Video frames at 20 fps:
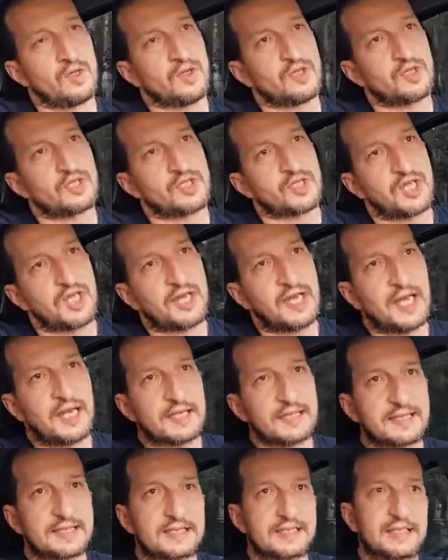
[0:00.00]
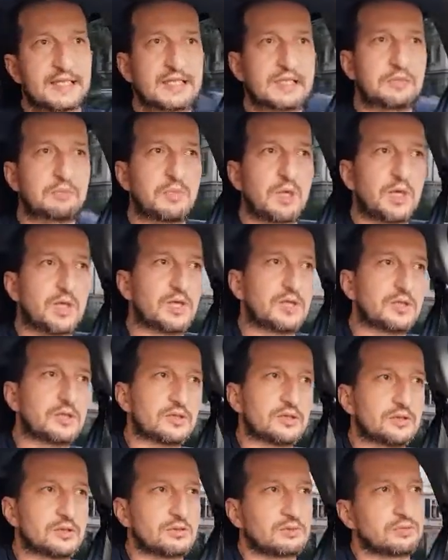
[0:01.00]

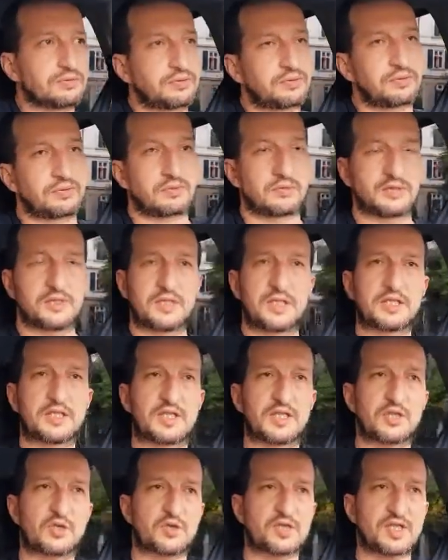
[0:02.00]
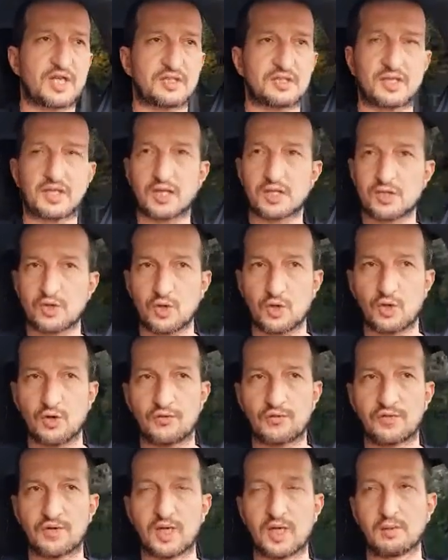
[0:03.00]
scénaristiquement, il y a des choses à dire sur
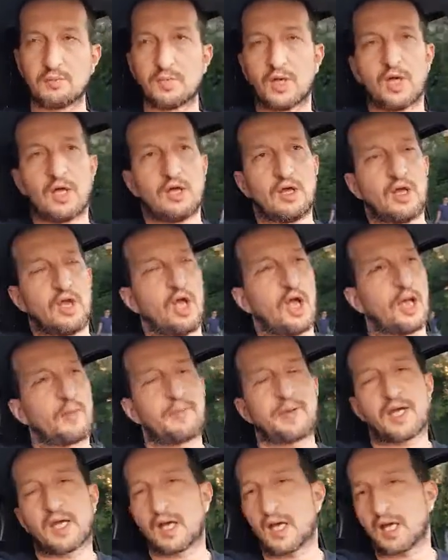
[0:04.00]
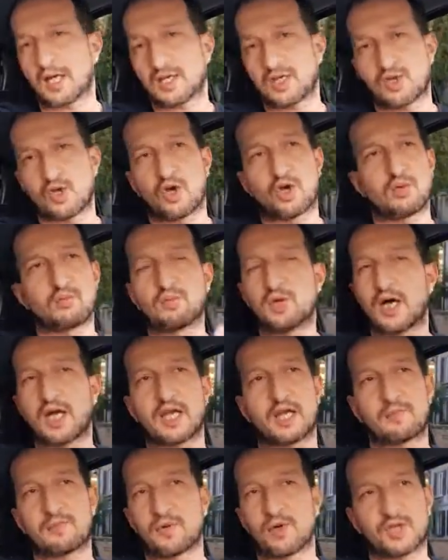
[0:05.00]
le film. Après l'action, moi à
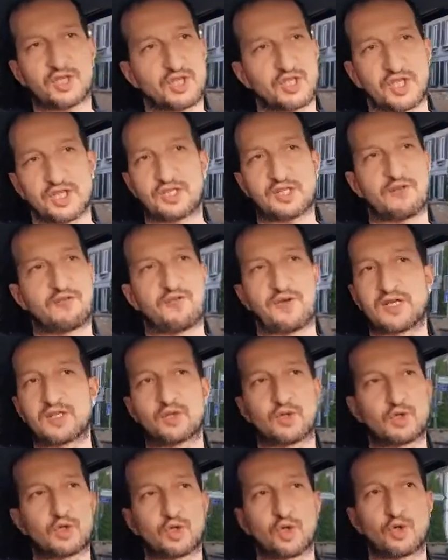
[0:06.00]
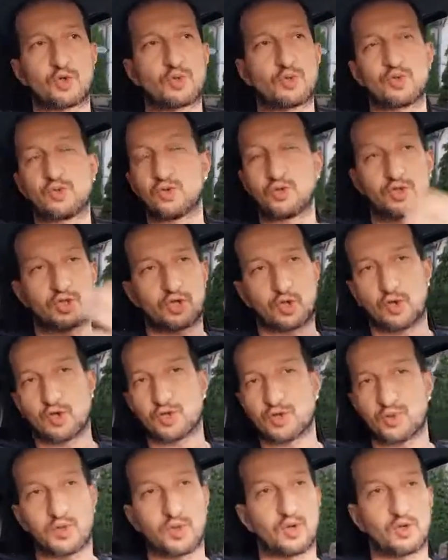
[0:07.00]
l'époque, j'étais fan de John Woo, je le
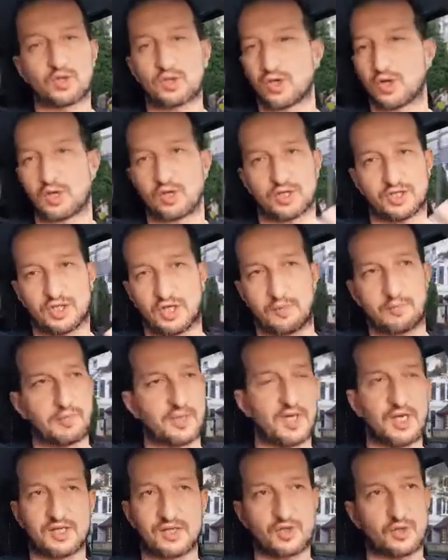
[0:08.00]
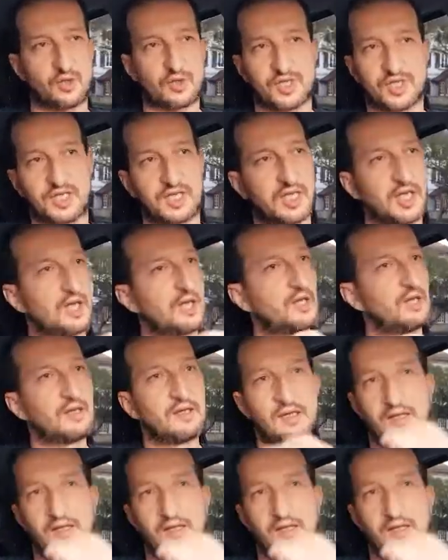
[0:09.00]
suis encore, j'aime bien son style.